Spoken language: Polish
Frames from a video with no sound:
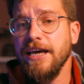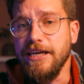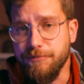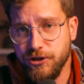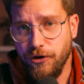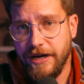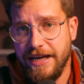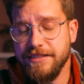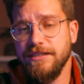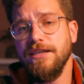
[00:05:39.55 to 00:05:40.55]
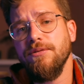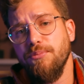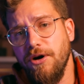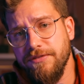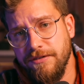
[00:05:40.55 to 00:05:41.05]
I przy okazji
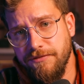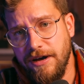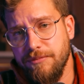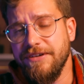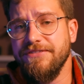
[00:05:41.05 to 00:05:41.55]
powiem Wam